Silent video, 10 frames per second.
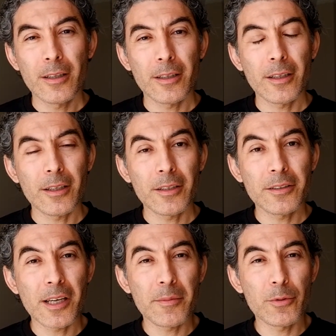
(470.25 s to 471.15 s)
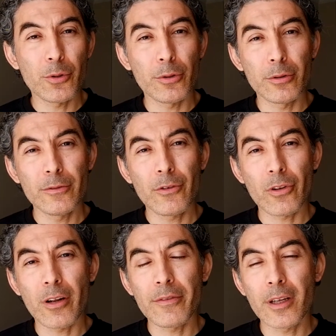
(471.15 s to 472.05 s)
e, çekmiş olduğum
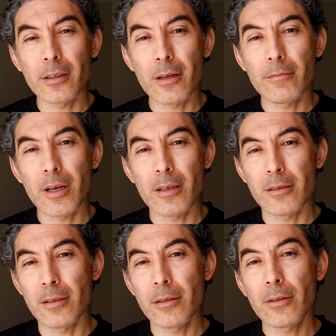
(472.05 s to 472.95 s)
fotoğraflardan bazıları.